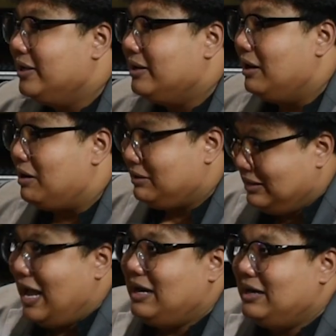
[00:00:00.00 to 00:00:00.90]
แล้วก็
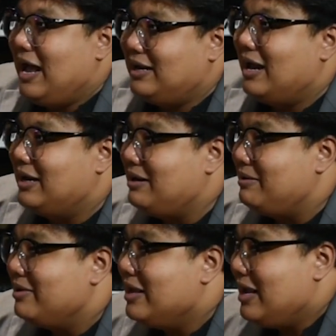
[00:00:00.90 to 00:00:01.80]
ดันได้ที
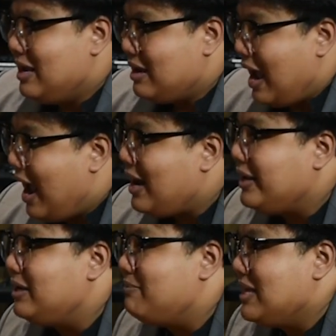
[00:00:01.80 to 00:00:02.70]
อะไร
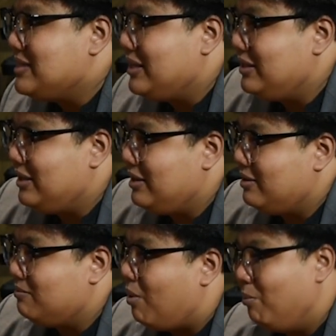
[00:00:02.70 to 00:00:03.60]
คือ mindset ที่
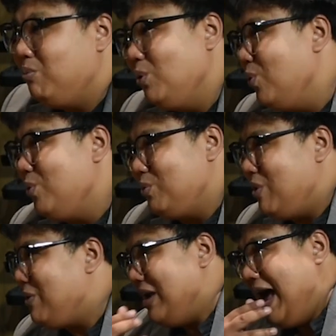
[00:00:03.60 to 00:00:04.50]
ผมรู้ว่า
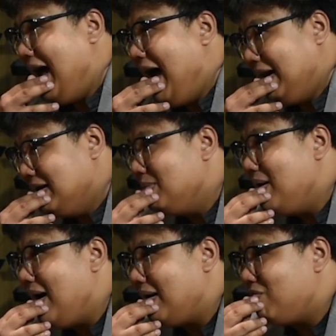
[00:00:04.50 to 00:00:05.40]
คุณอาอ่านเยอะ
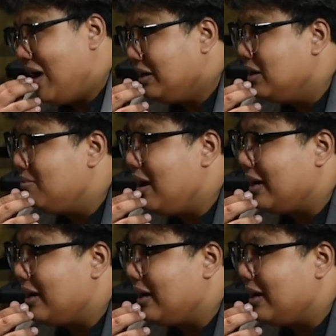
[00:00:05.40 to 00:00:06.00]
มากฟังเยอะมาก